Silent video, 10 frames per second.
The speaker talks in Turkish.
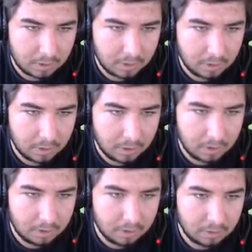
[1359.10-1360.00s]
Aynen.
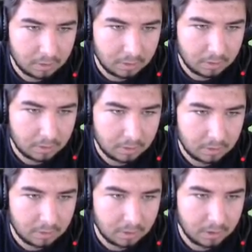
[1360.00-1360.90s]

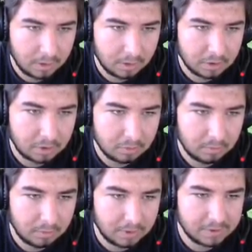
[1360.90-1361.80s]
Aynen chat o
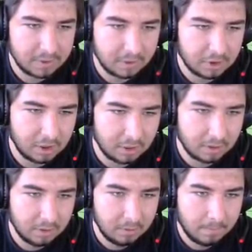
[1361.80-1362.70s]
biraz daha işe
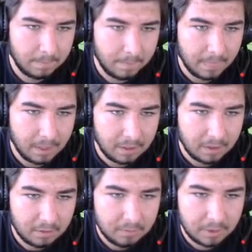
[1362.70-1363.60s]
yaradı.
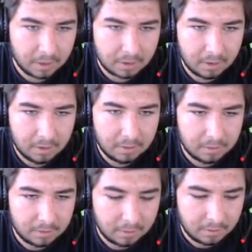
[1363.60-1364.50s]
Bir dakika.
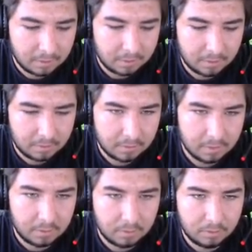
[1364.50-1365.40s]

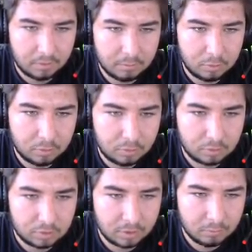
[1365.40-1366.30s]
Oyunu bir
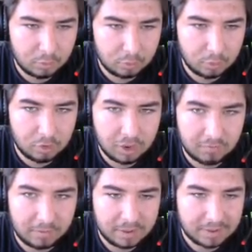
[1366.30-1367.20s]
durduracağım. Durdurunca
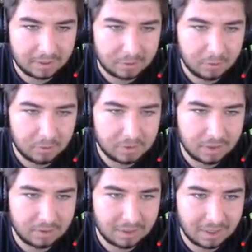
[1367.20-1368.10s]
FPS artıyor. O
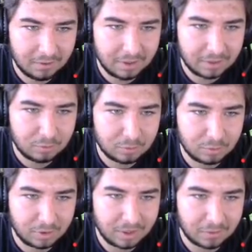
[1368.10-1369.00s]
yüzden genel olarak
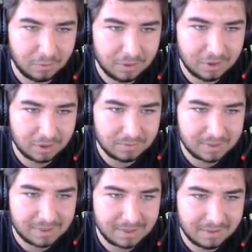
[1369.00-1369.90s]
durdurarak oynayacağım
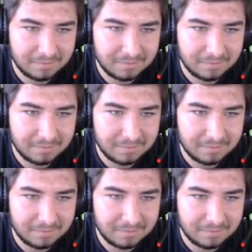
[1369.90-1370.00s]
sizle.